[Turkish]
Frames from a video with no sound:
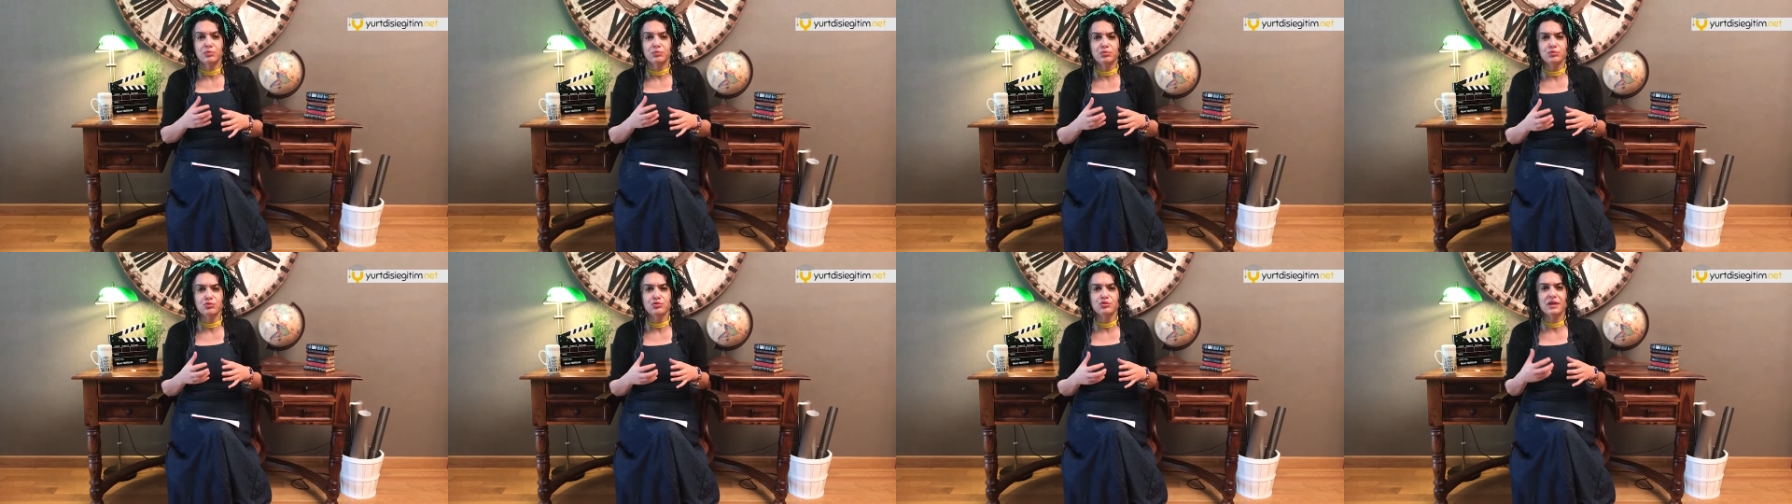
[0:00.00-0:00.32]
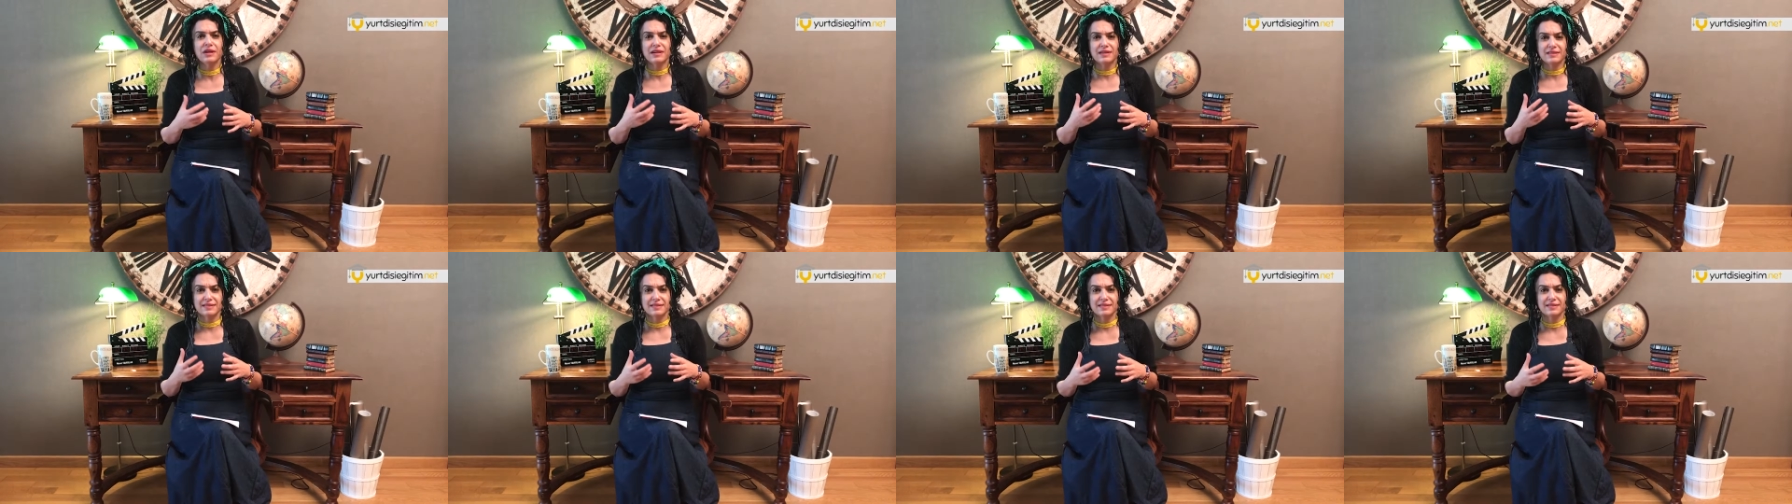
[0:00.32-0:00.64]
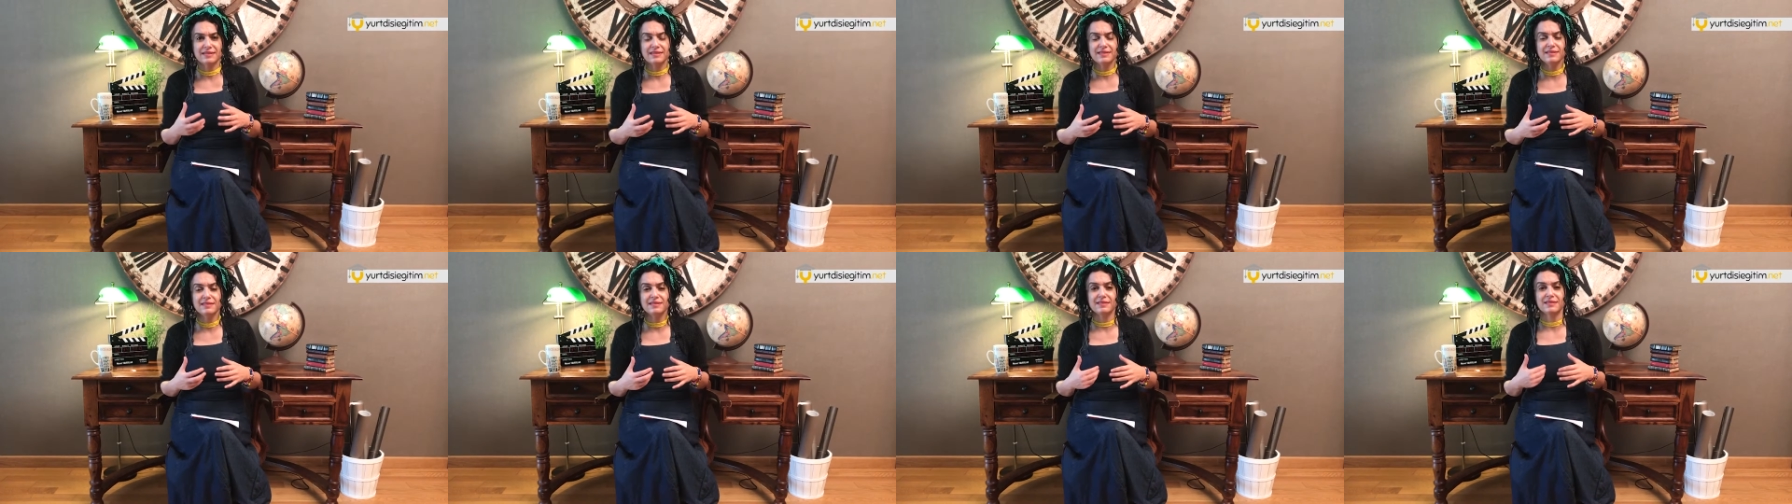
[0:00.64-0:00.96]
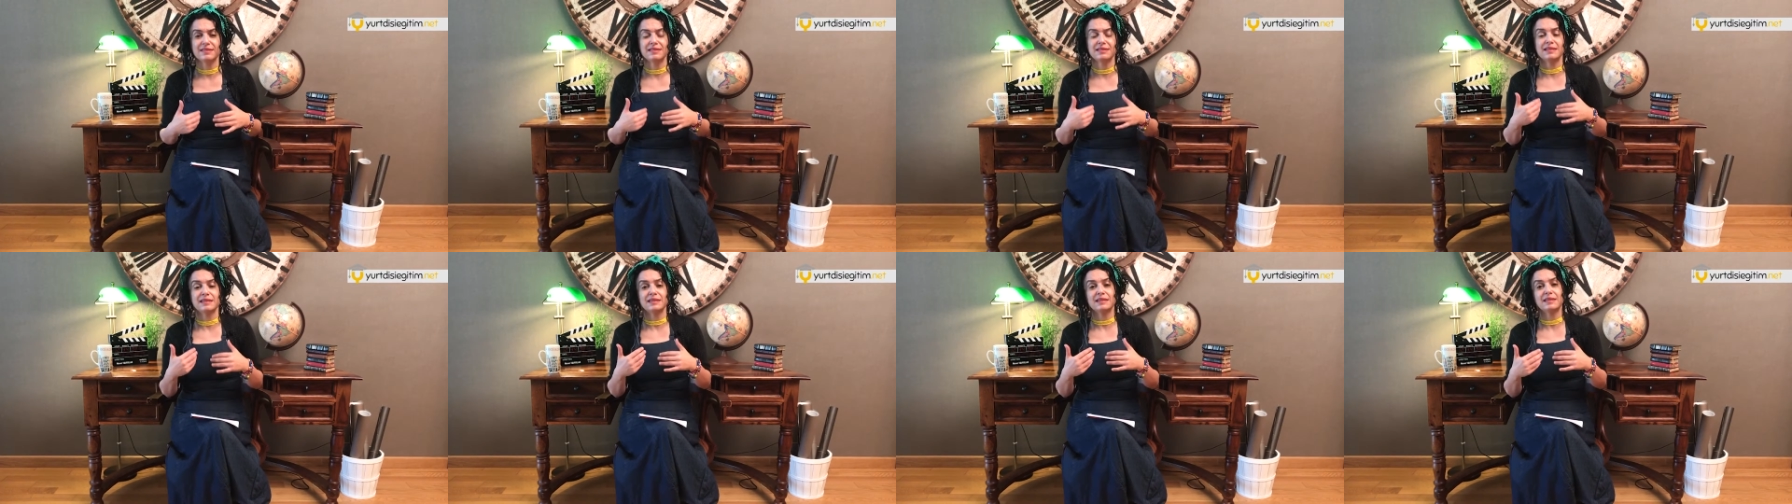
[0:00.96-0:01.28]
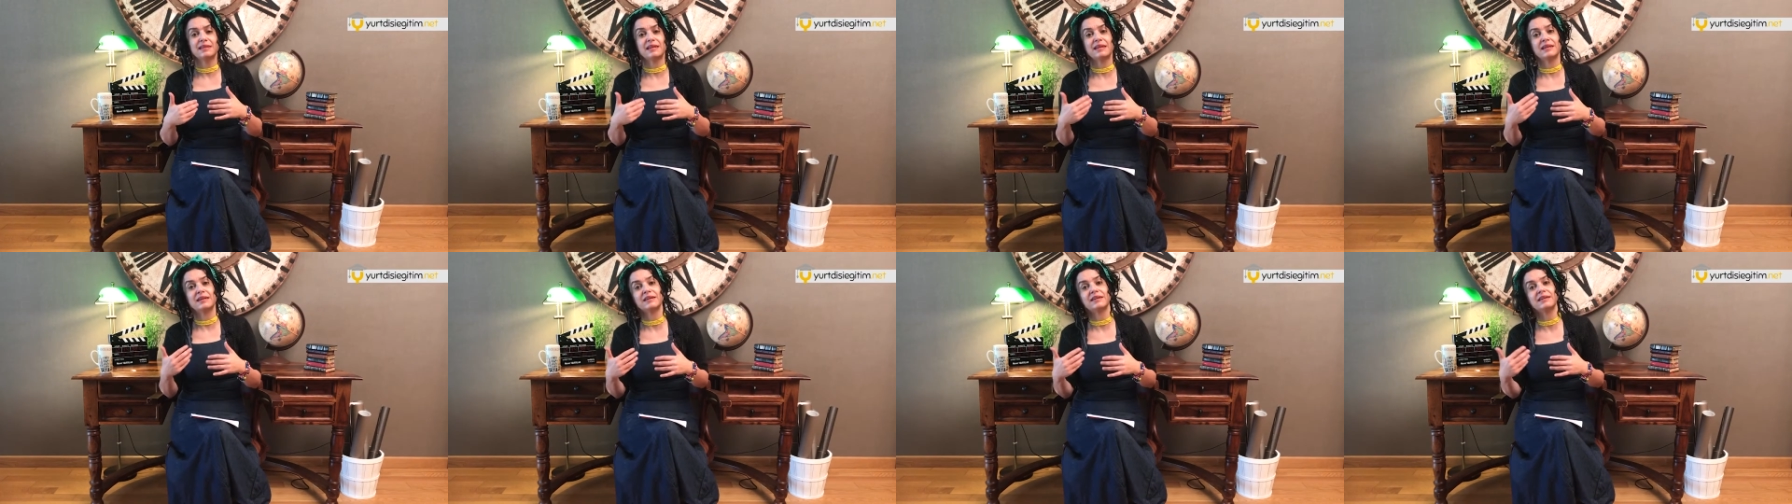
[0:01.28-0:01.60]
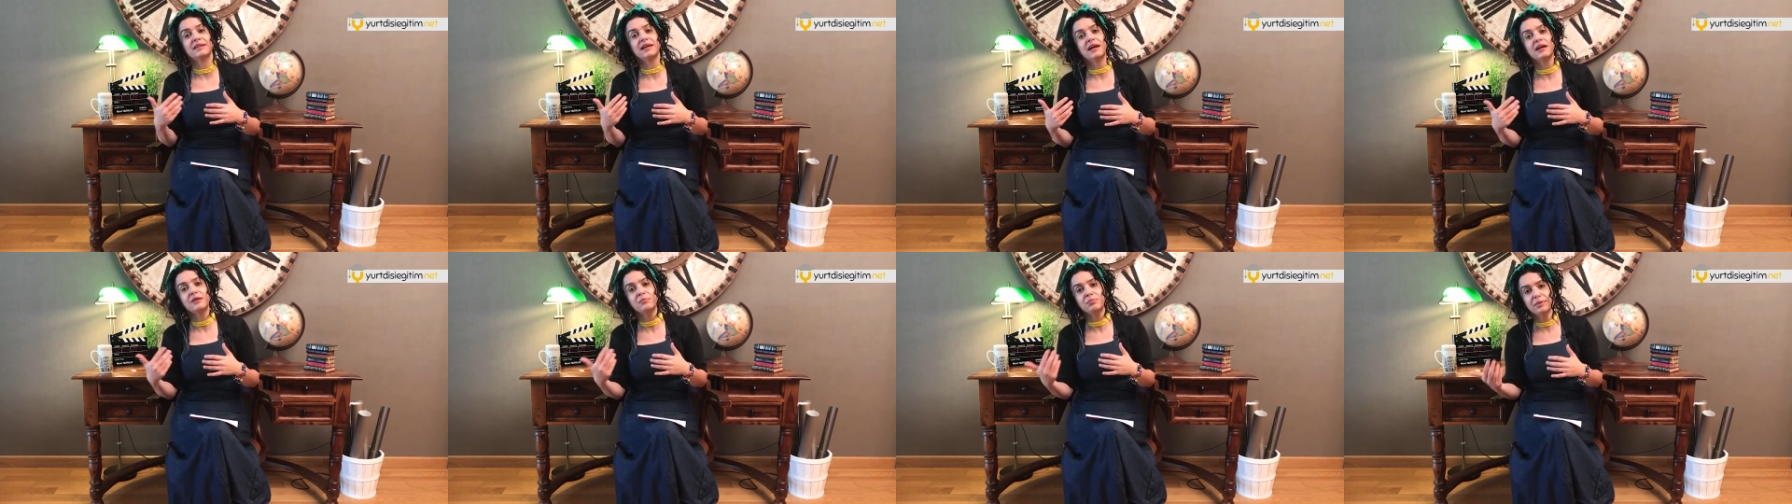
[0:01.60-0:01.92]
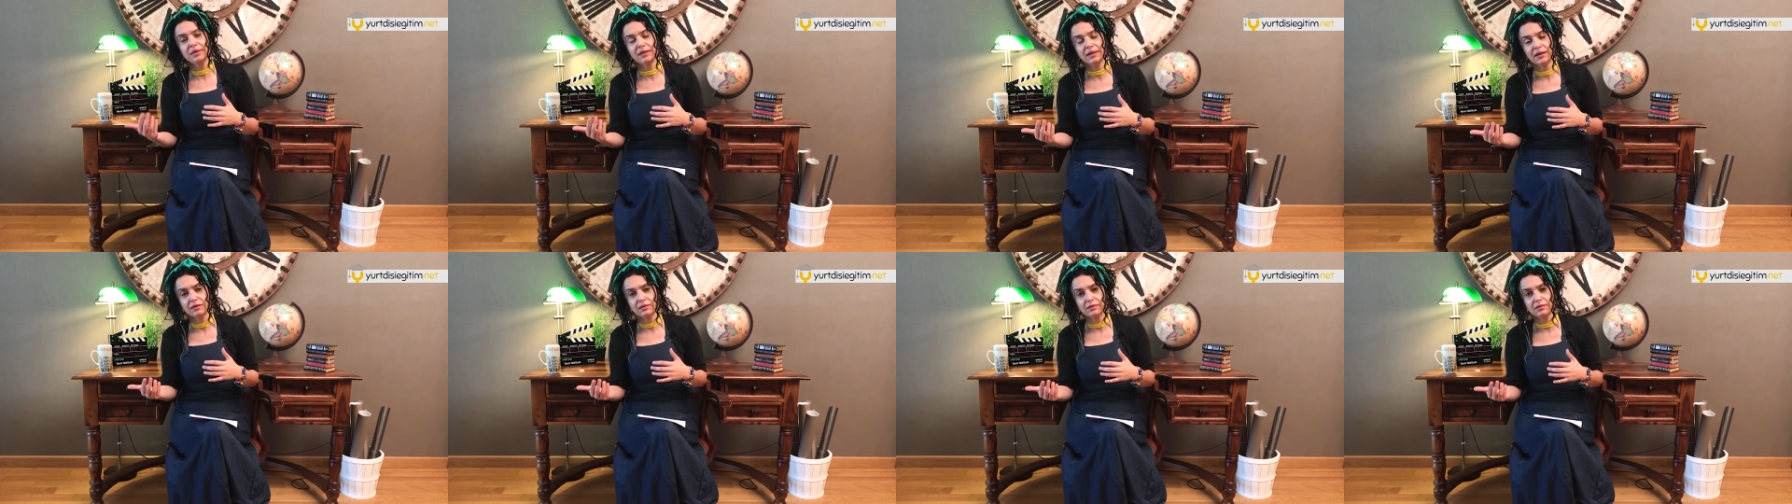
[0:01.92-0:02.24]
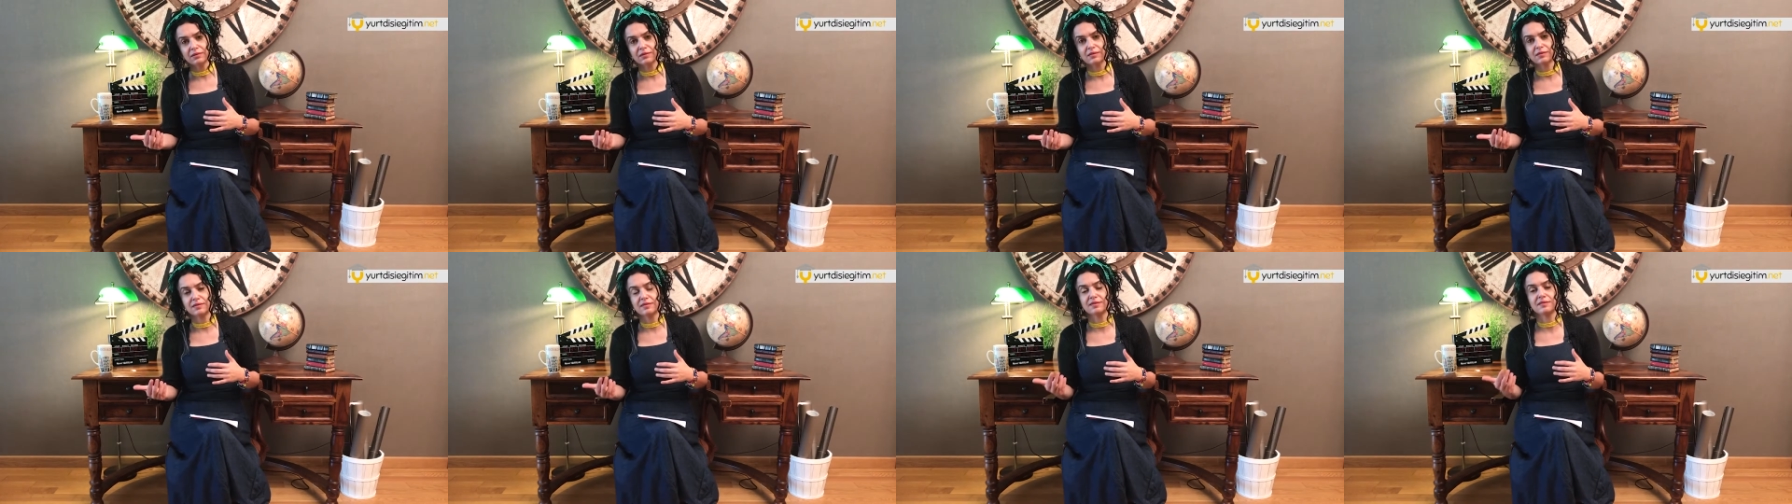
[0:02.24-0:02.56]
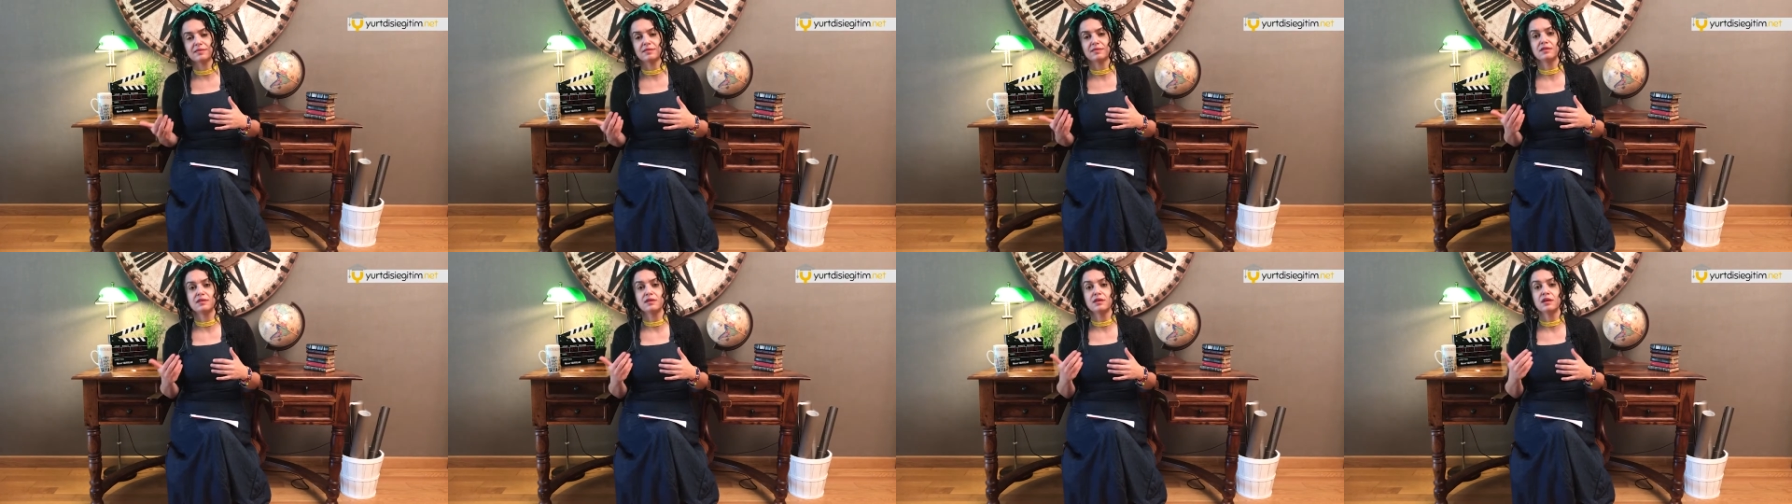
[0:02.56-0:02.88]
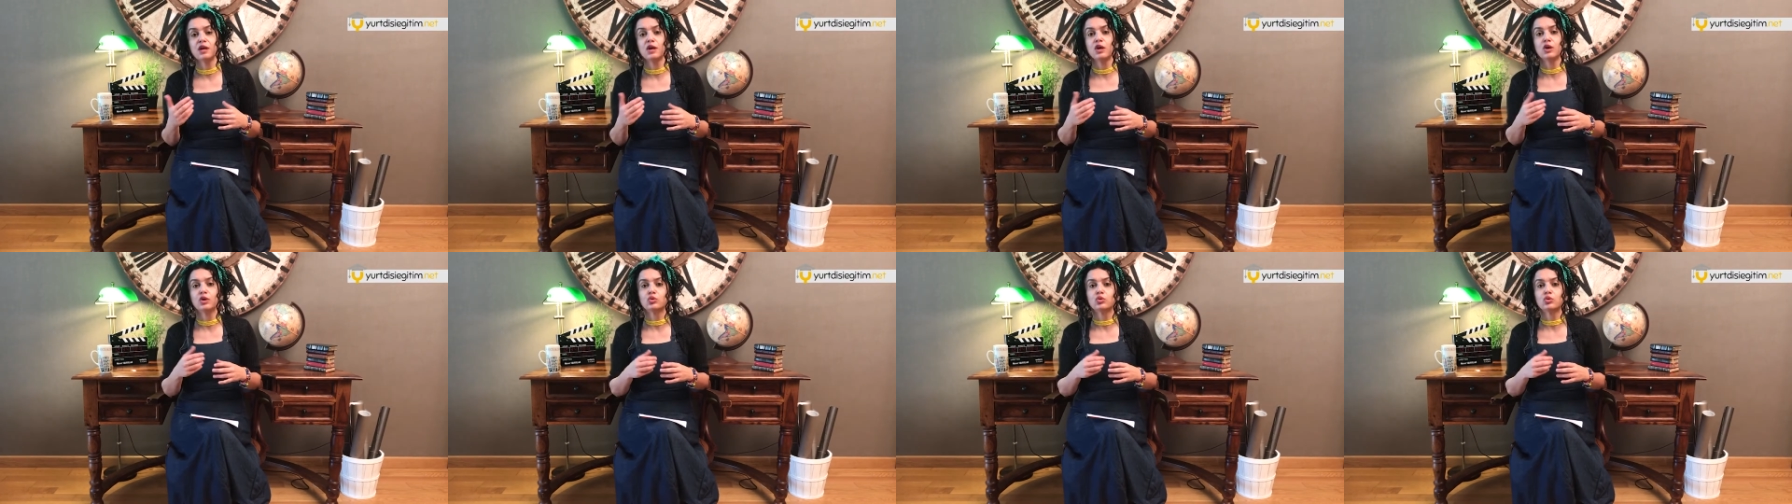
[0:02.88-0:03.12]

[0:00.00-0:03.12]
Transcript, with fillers: Bunlar sizin kariyer planlarınızda